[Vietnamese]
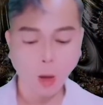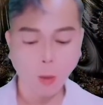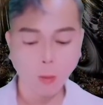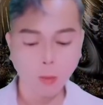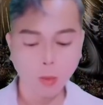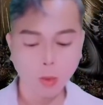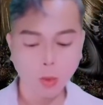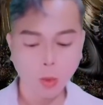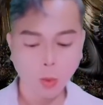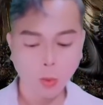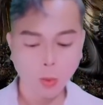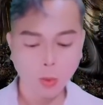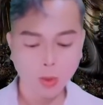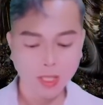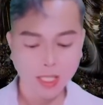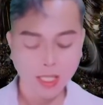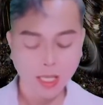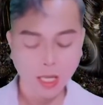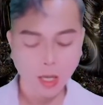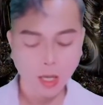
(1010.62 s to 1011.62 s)
Ừ,
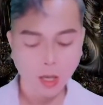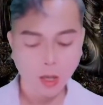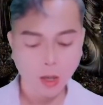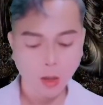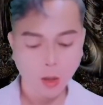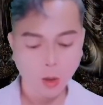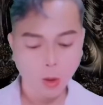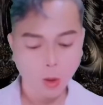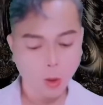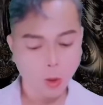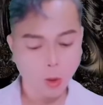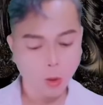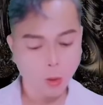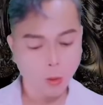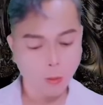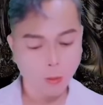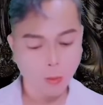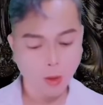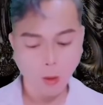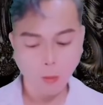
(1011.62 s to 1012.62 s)
chỉ có
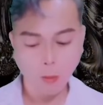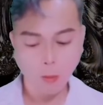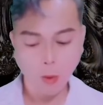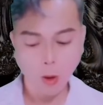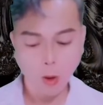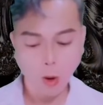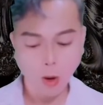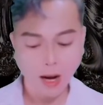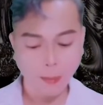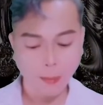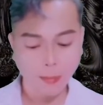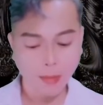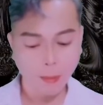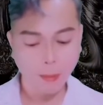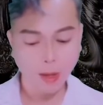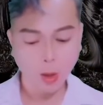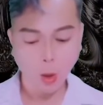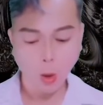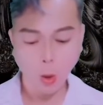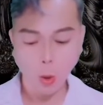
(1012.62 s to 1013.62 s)
vậy thôi sao?
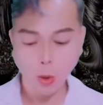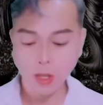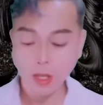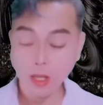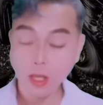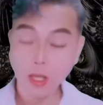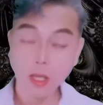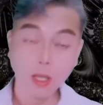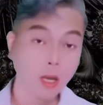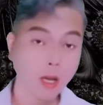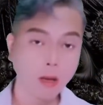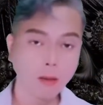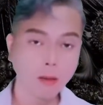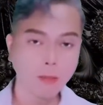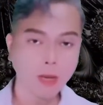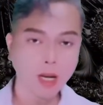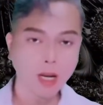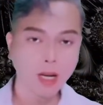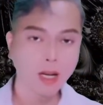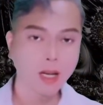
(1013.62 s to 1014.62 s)
Ân Lang
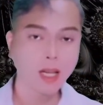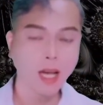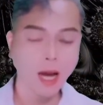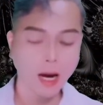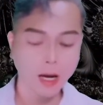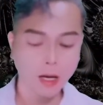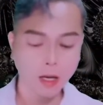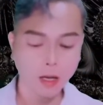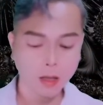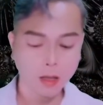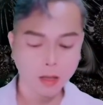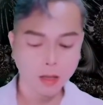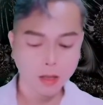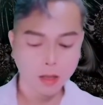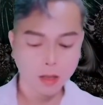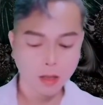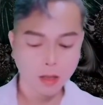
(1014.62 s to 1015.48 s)
Qua là lùng nói.